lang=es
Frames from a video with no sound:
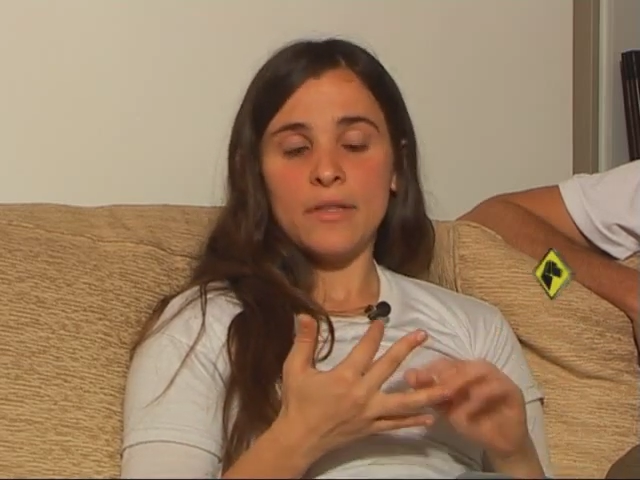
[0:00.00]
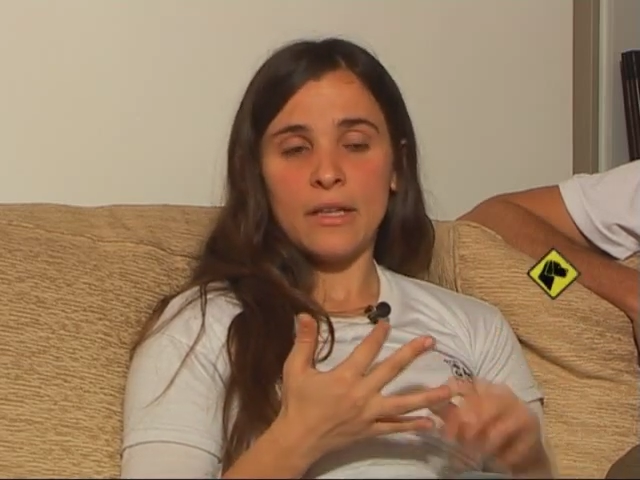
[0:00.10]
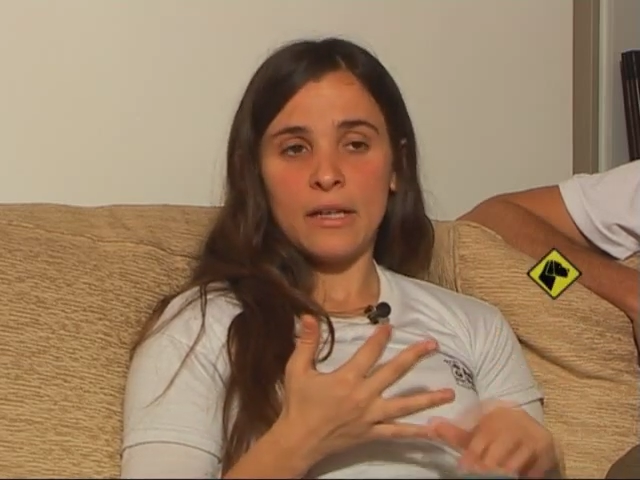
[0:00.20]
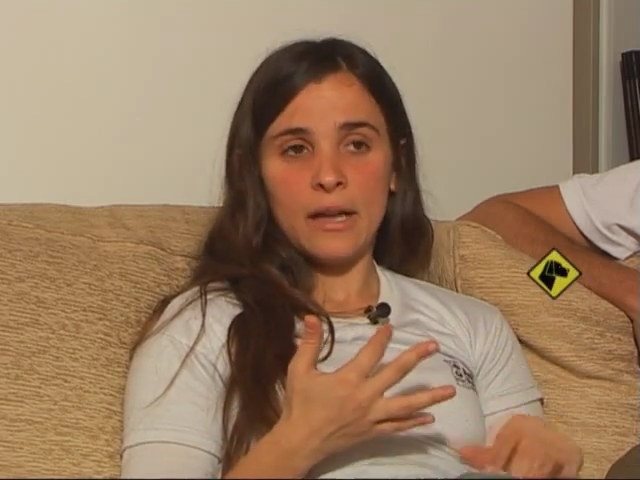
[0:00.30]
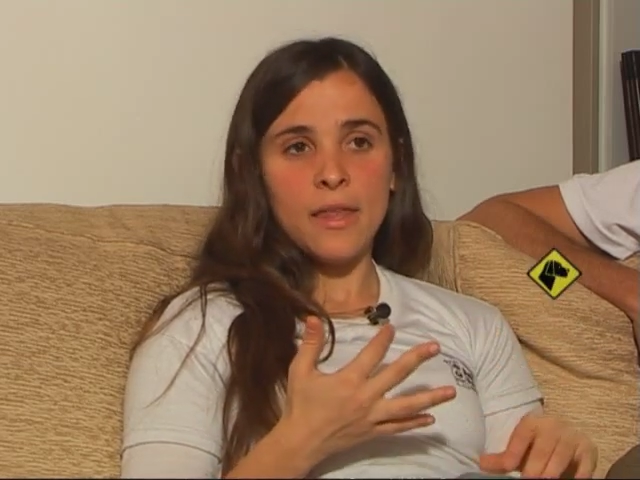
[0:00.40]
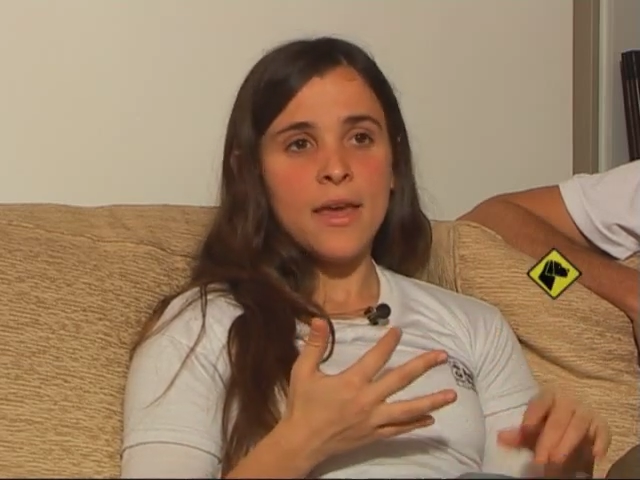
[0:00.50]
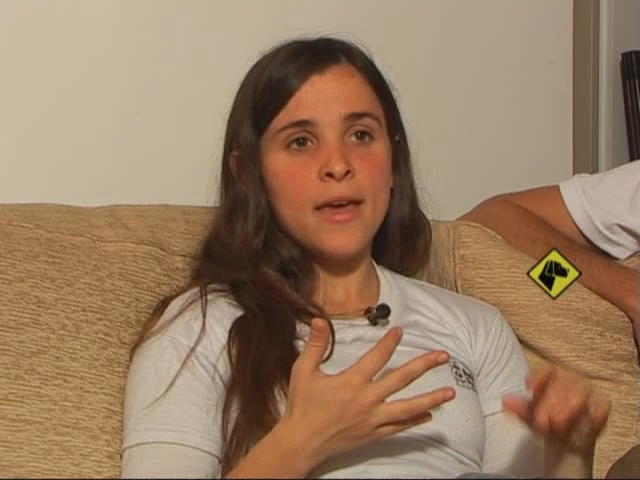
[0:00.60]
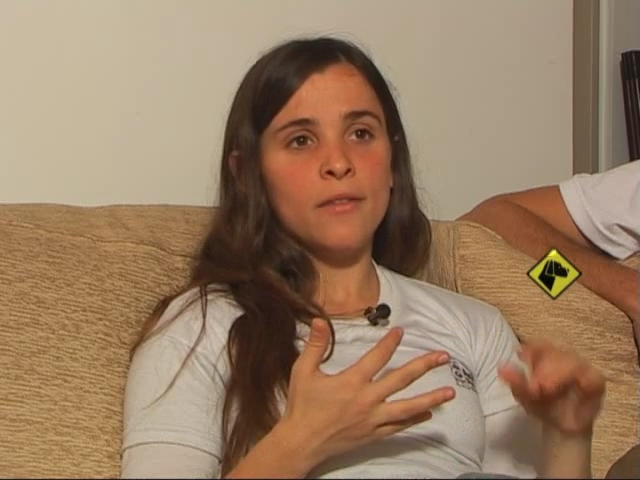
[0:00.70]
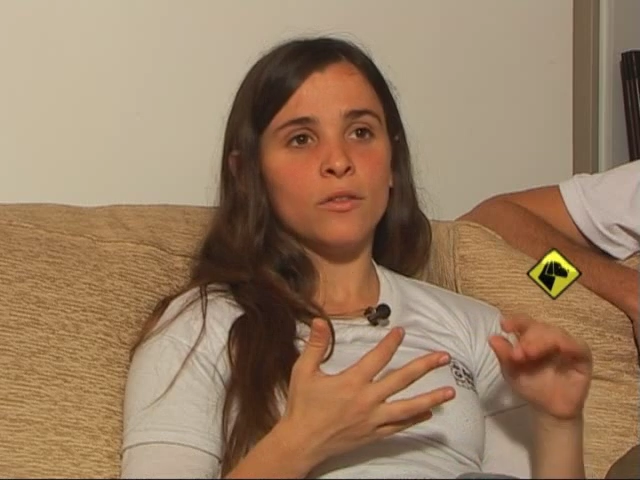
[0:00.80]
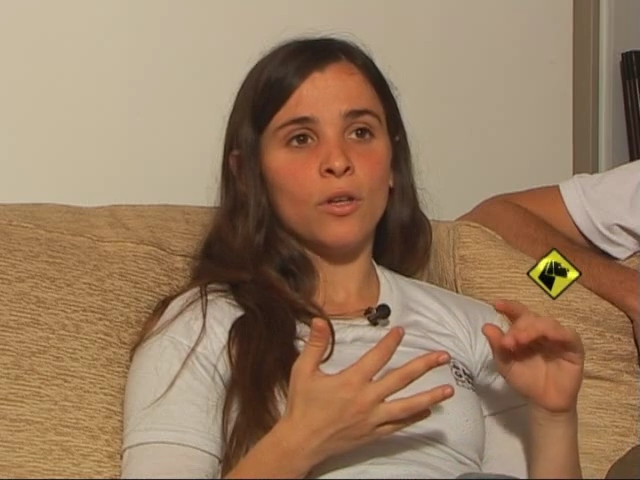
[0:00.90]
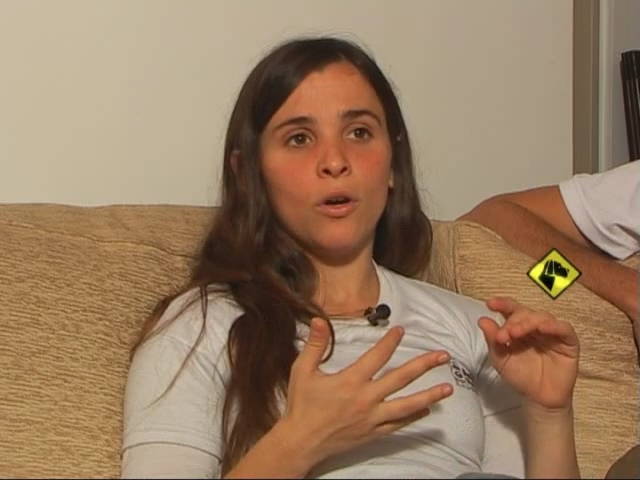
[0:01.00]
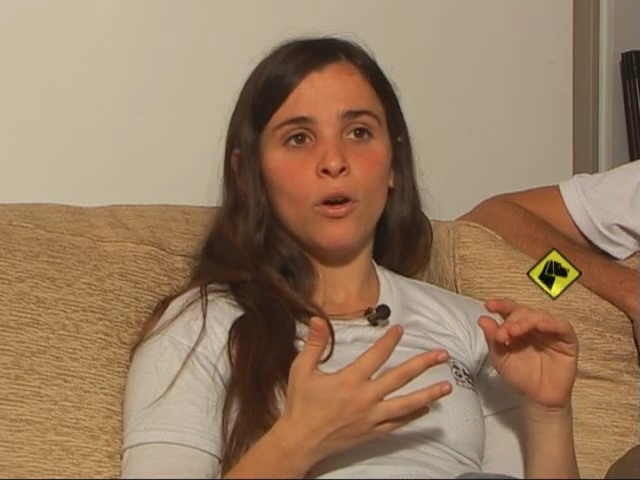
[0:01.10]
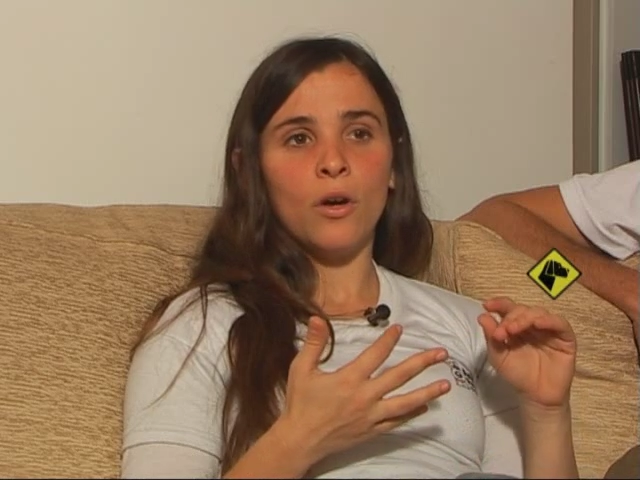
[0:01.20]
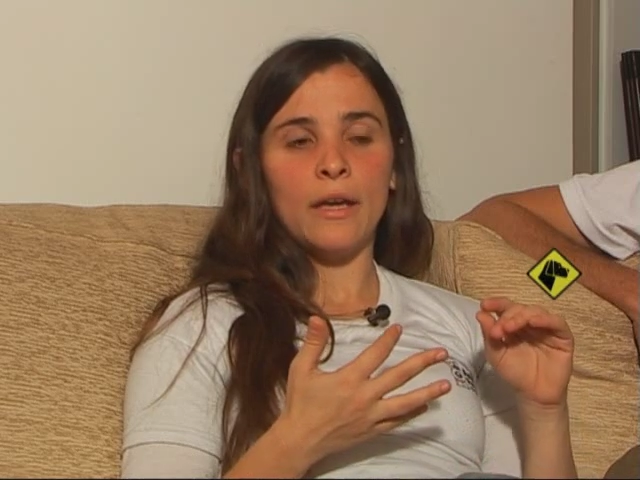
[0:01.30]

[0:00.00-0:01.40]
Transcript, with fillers: pisica acá adentro,